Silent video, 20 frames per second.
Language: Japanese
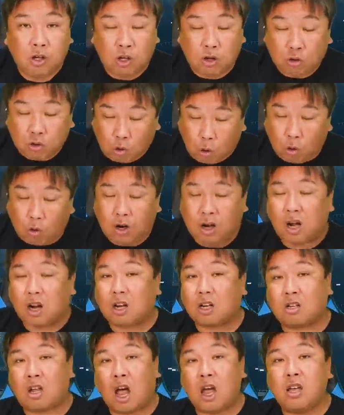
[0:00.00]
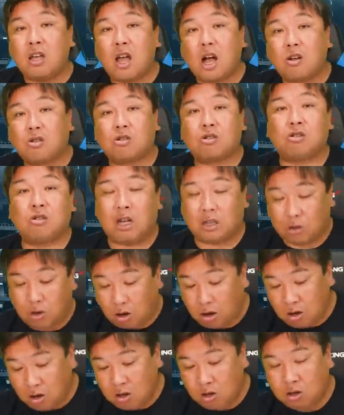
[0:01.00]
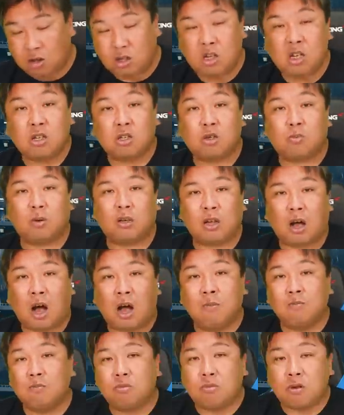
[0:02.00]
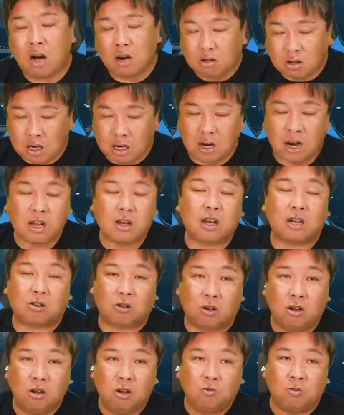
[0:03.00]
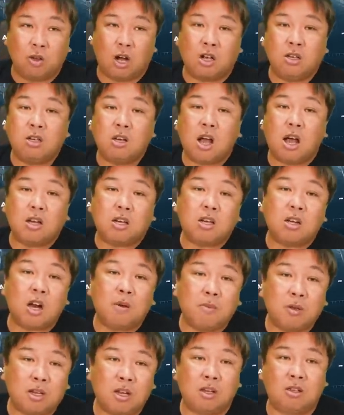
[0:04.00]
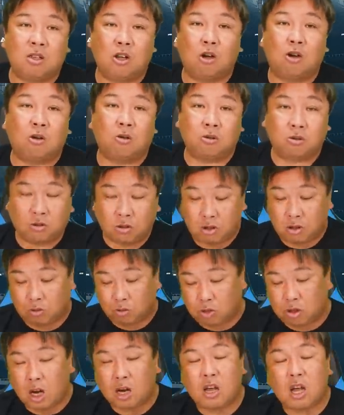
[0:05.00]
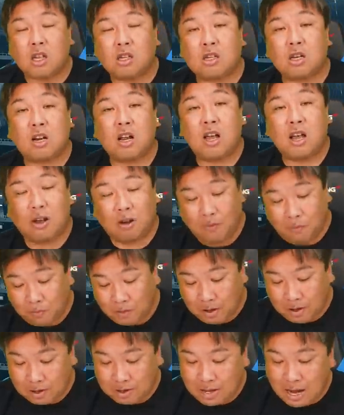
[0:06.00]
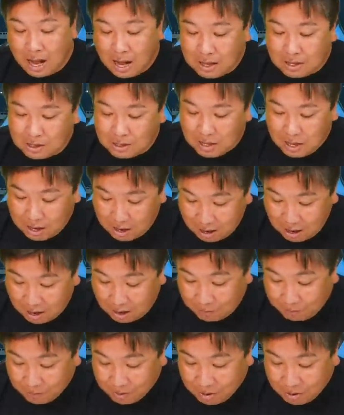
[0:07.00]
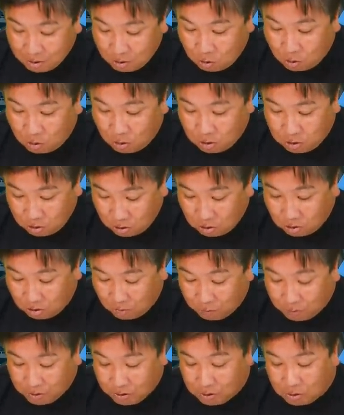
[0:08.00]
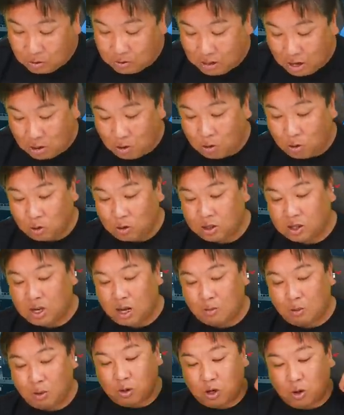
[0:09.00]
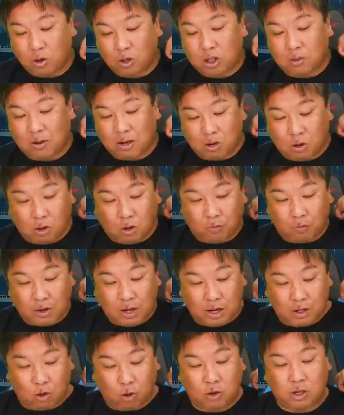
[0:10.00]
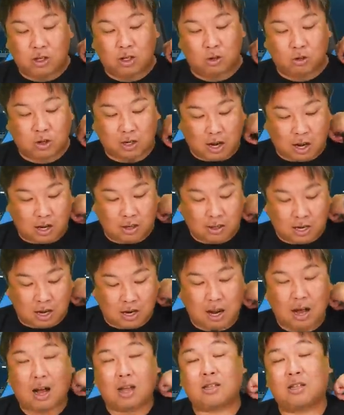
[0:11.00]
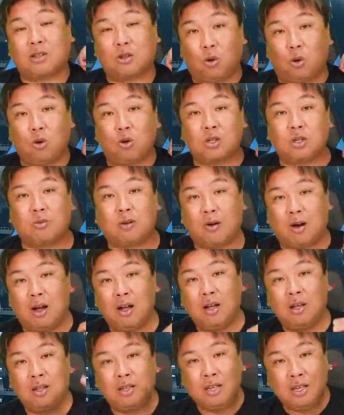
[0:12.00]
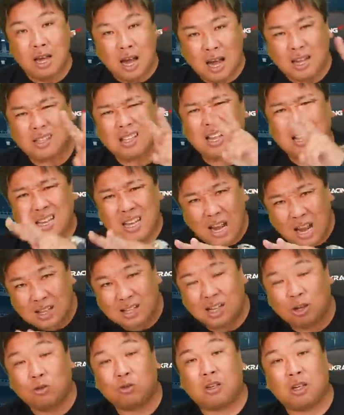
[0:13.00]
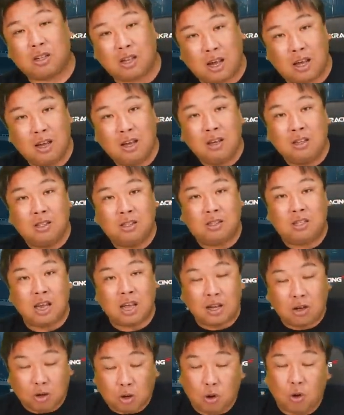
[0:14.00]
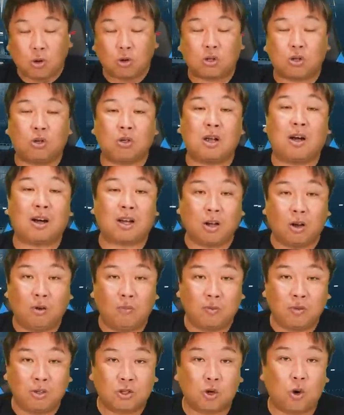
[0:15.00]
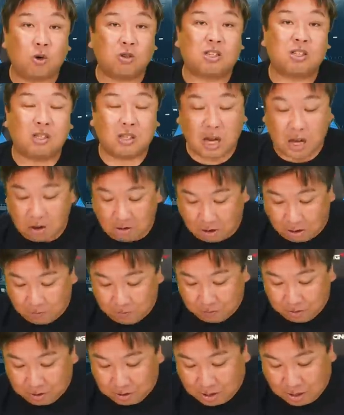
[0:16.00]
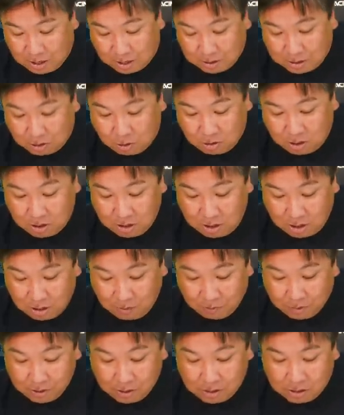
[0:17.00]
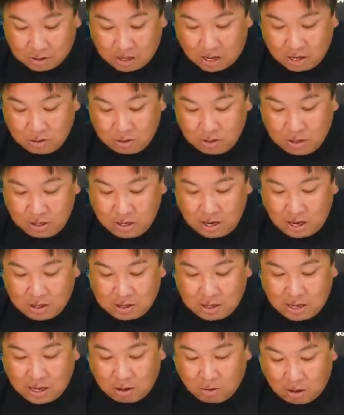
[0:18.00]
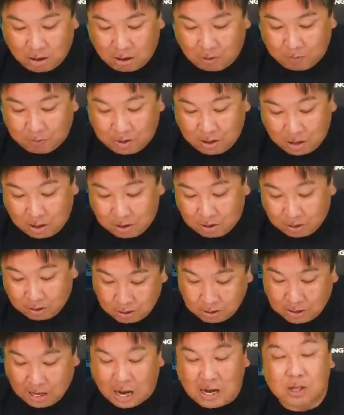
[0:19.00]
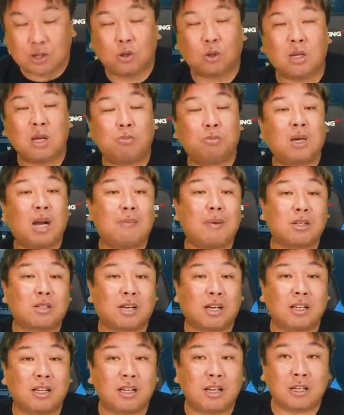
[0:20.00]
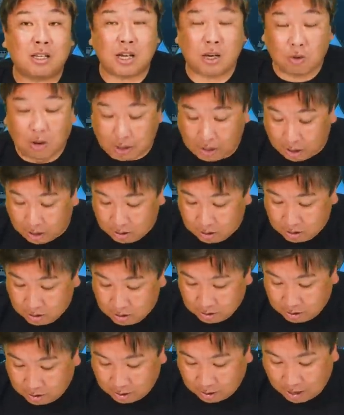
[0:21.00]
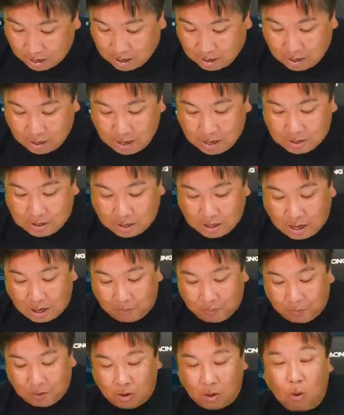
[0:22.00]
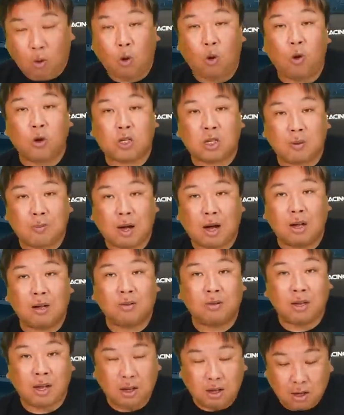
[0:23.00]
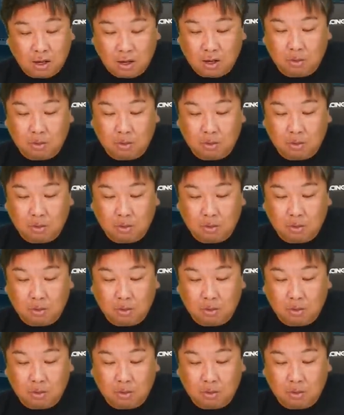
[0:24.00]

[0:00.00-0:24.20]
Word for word: こっから大逆襲やとシーズンまだ半分あるじゃないかと何諦めてんだよふざけんじゃねえよだったらここのね、このしか広島の土日の試合7、8と大島は2安打、2安打打ってて絶好調なわけよ、調子自体は。ってなった時に三塁ランナーは、ね、ダイソーで村松が出てきてるわけで考えたら大島ね、